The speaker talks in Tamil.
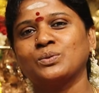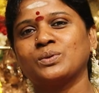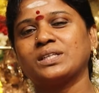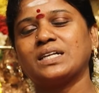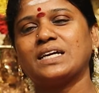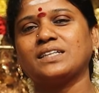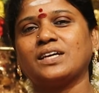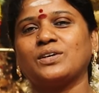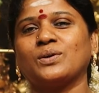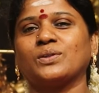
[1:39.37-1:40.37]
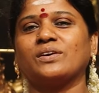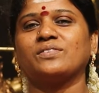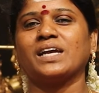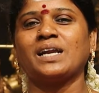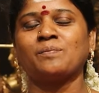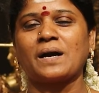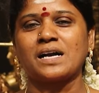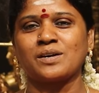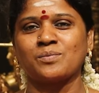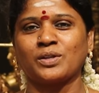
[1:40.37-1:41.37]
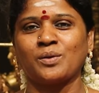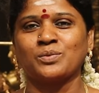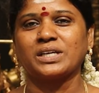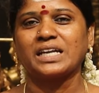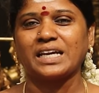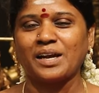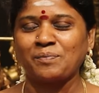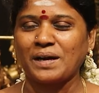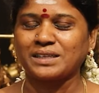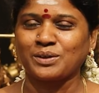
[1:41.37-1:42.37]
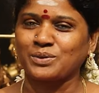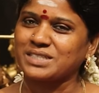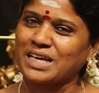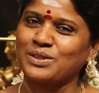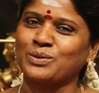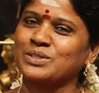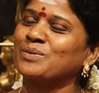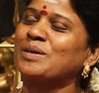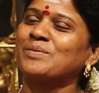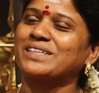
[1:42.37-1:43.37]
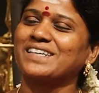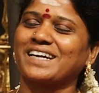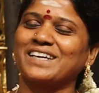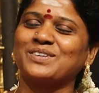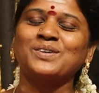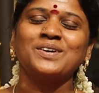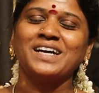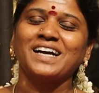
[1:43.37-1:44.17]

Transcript: தூரத்துலேயே தெரியும் அந்த வேல் பார்க்கும்போதே முருகரையே பார்த்த ஒரு சந்தோஷம் நமக்கு கிடைக்கும்